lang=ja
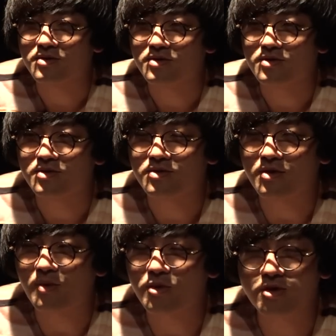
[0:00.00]
怖い
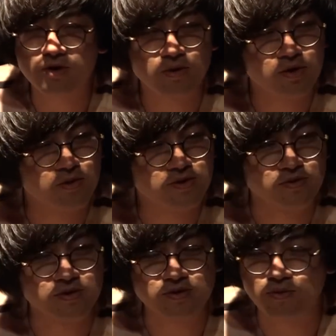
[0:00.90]
なたまに現れます
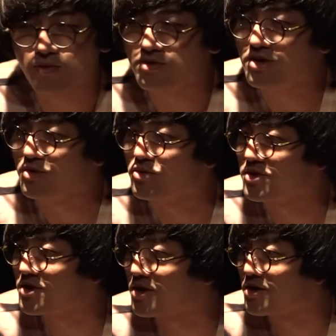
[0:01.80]
よねその本人のふ
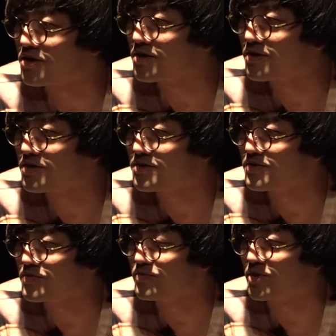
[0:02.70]
りした
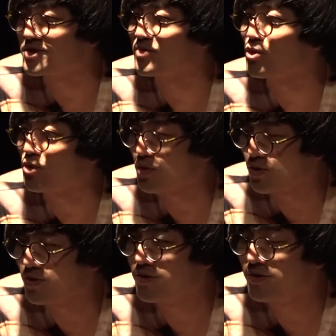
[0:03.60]
別物、ね、
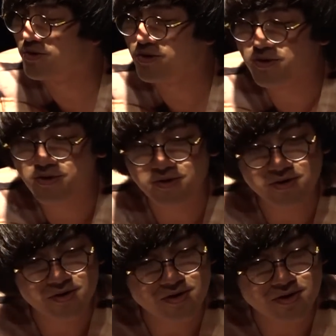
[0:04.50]

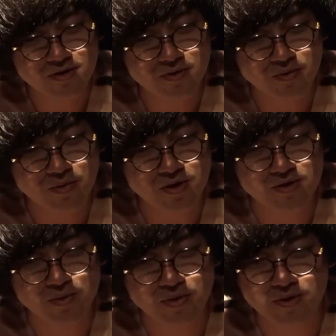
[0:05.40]

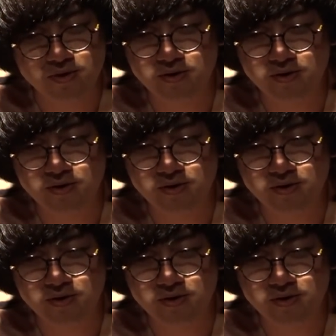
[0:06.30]
怖いよない